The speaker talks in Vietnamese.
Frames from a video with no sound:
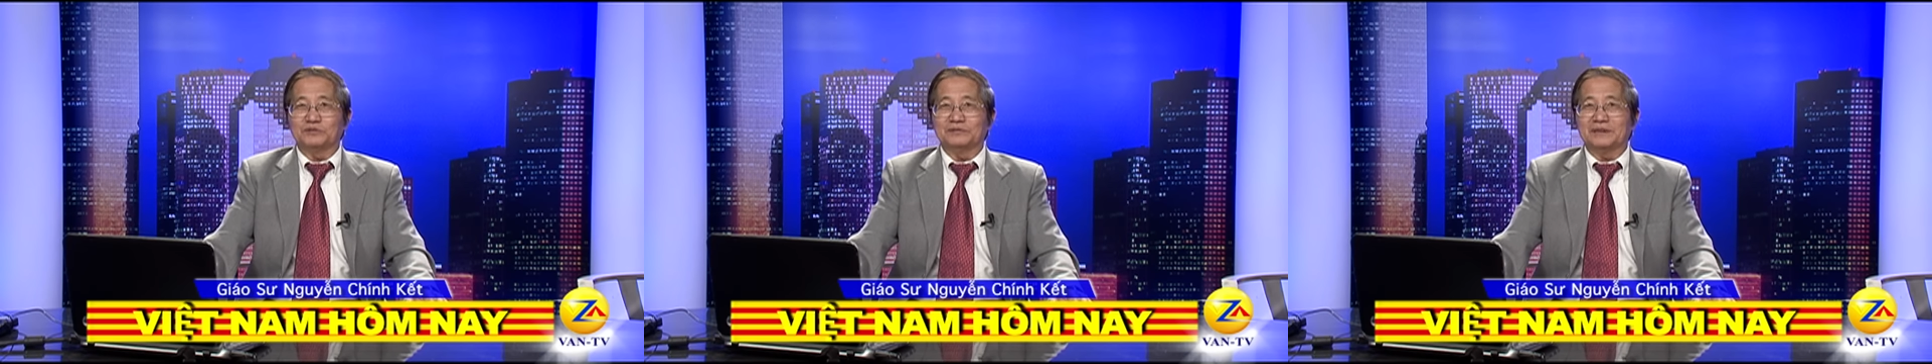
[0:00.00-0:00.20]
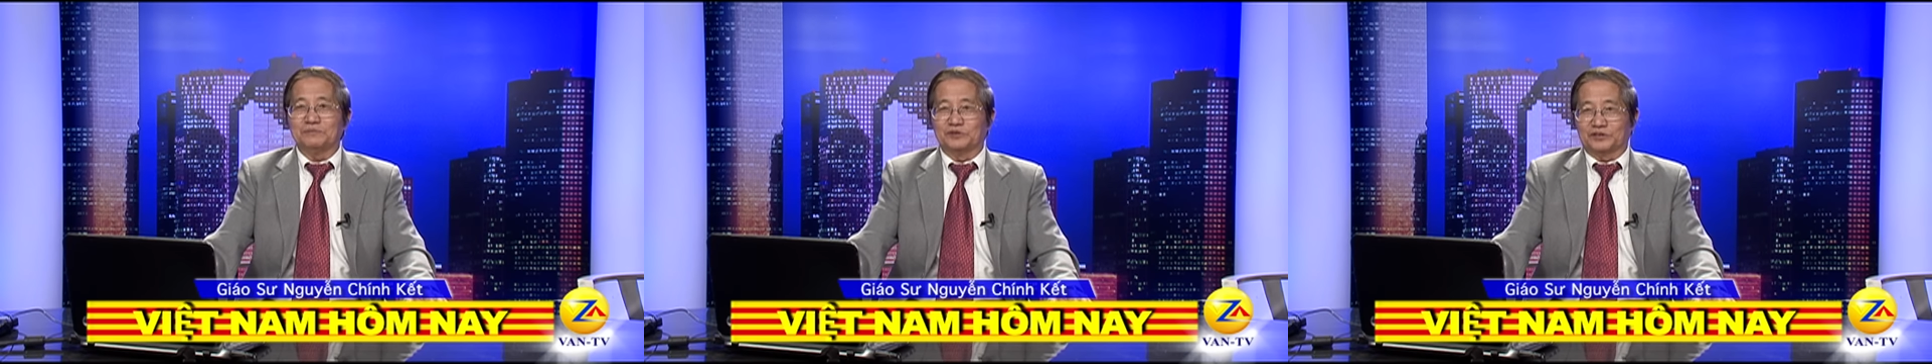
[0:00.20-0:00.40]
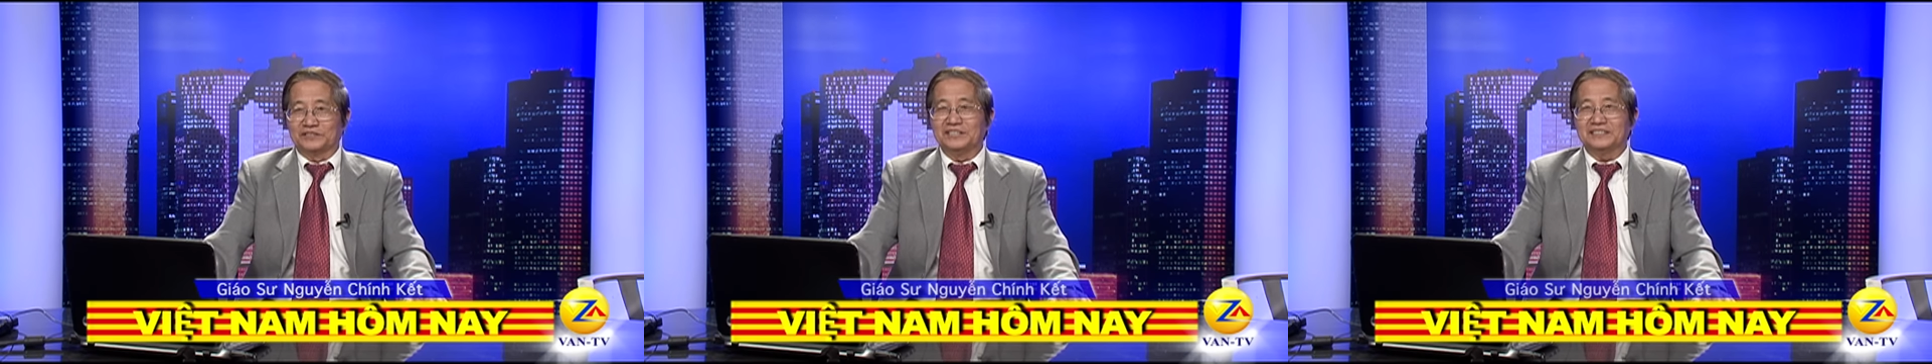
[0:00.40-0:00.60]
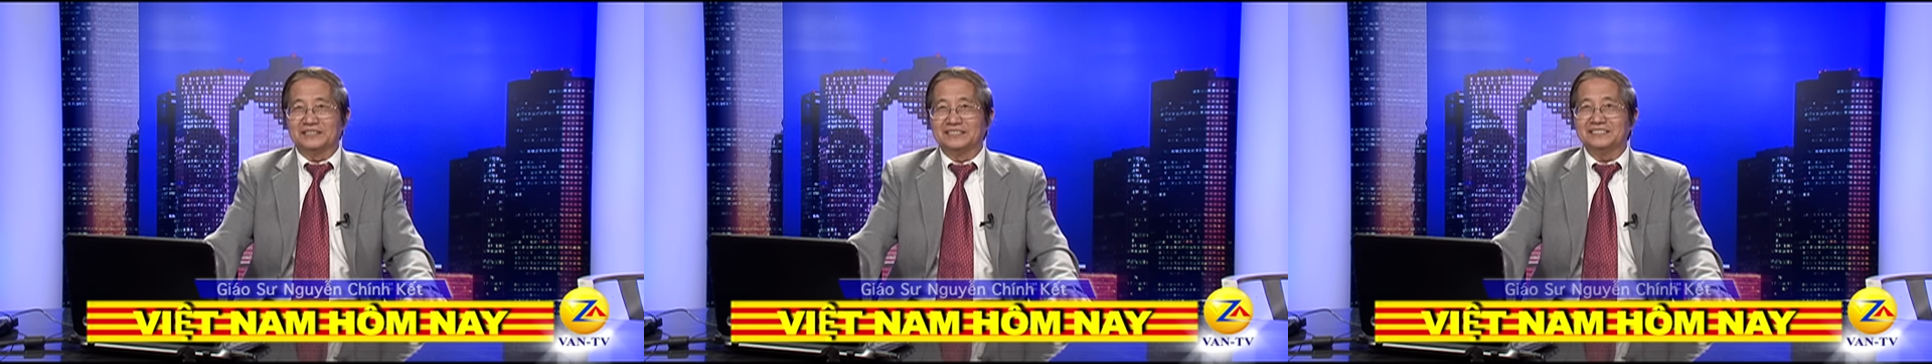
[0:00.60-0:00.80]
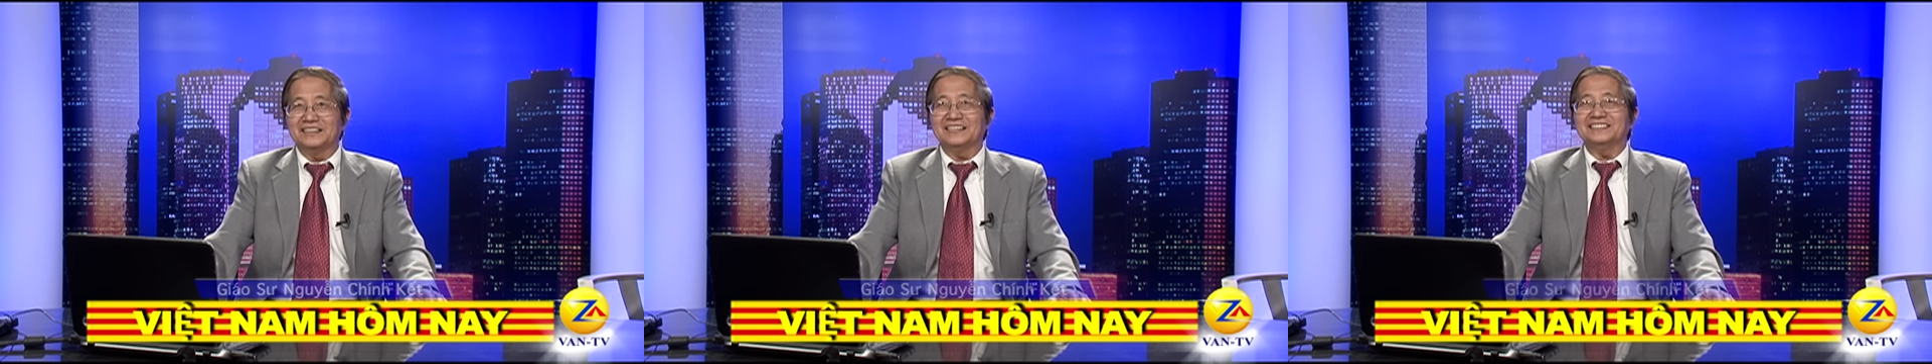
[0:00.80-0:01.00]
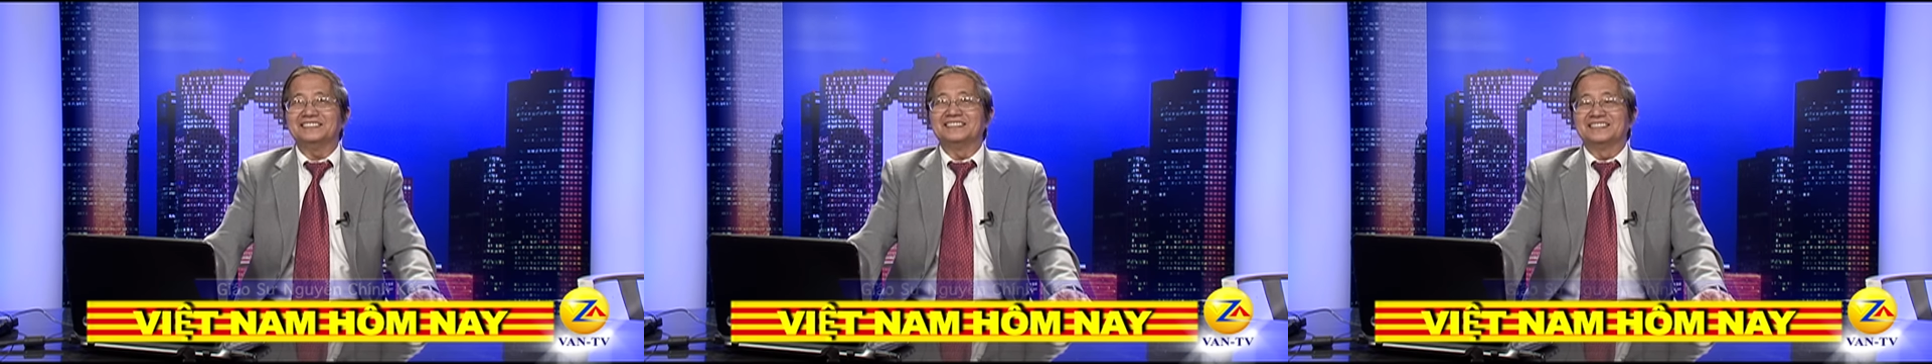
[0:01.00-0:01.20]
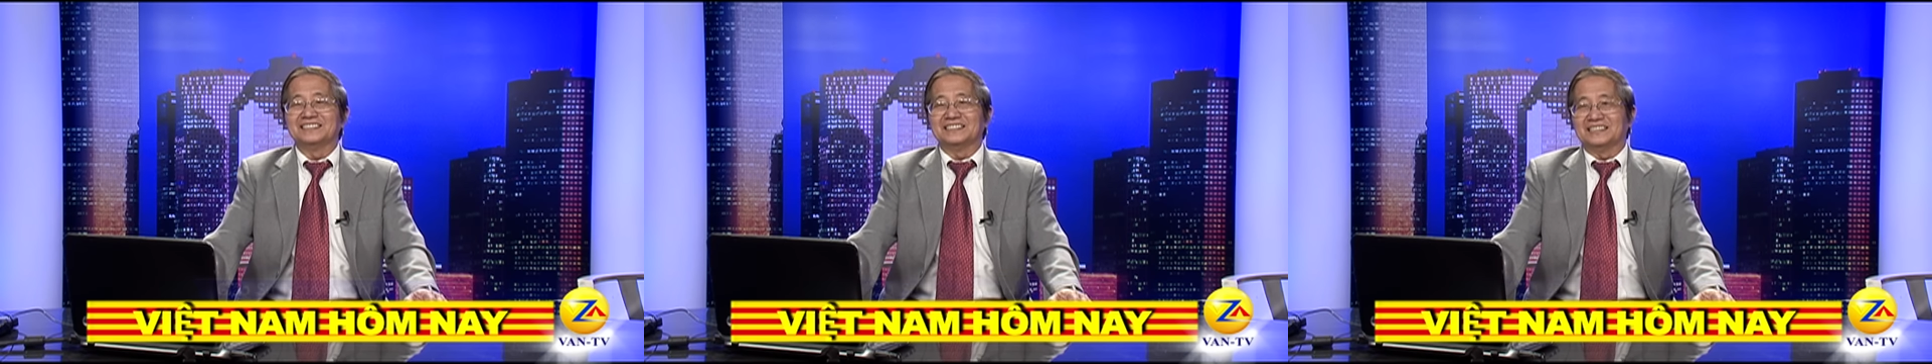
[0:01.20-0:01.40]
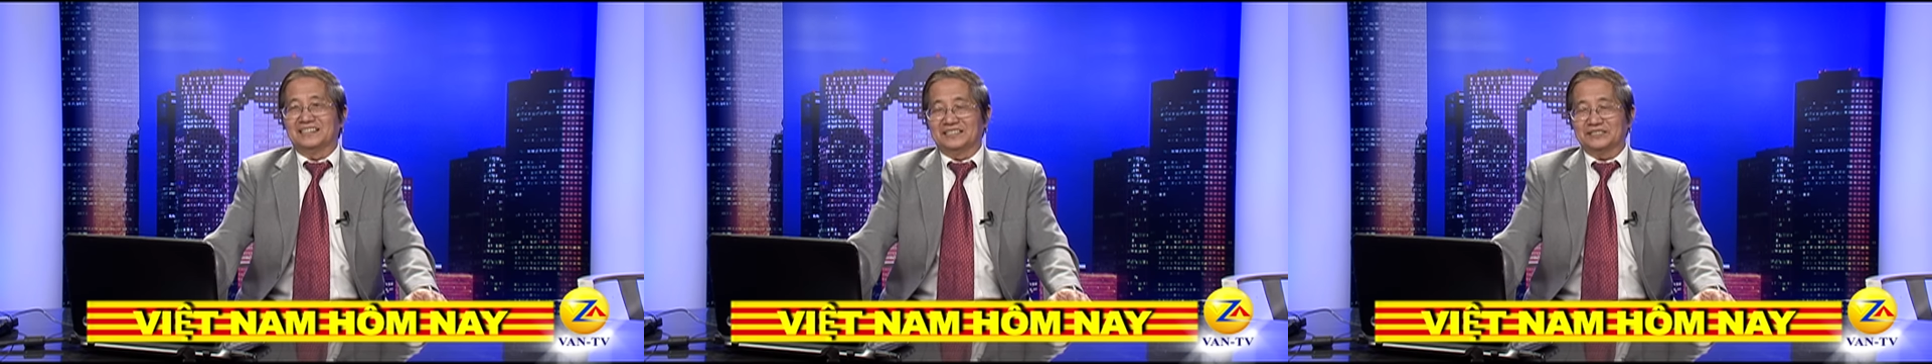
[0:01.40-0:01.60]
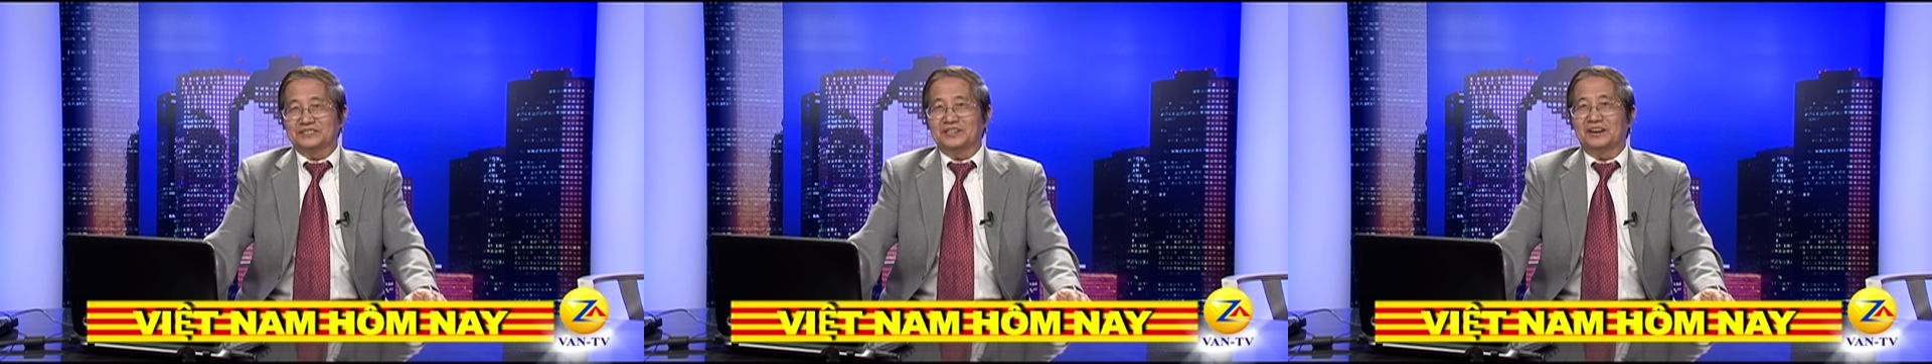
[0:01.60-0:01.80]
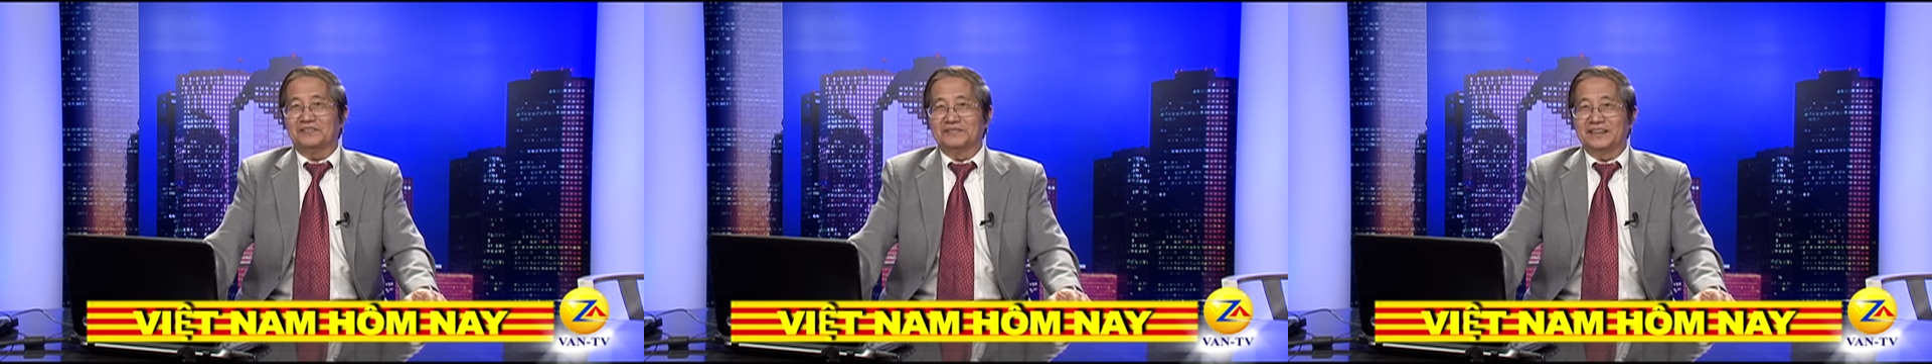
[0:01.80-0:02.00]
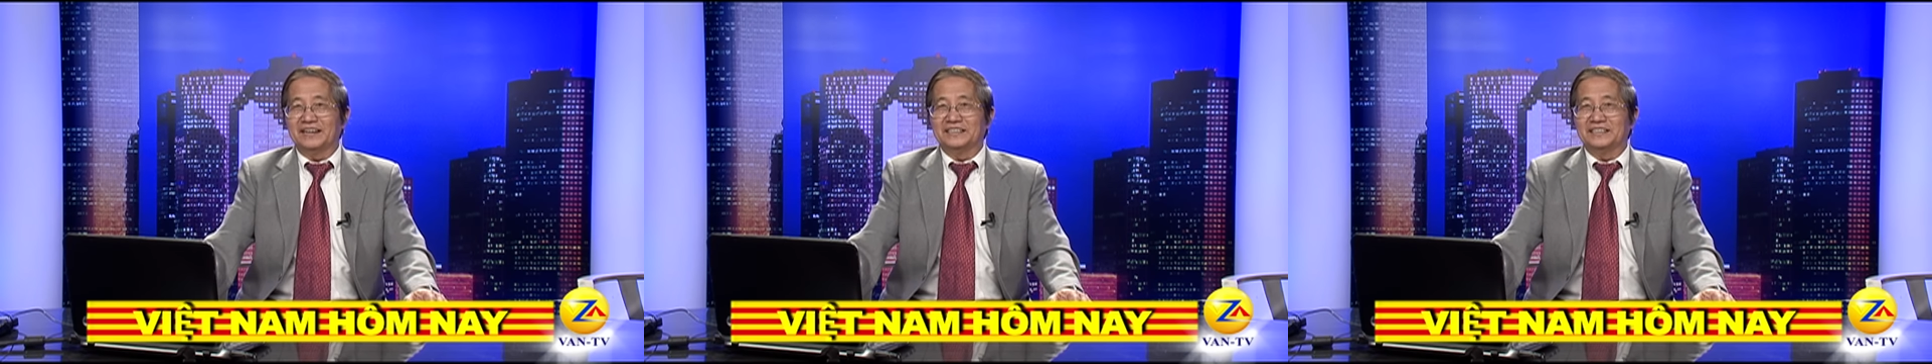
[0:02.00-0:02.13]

cũng là một nước lớn đấy à, so với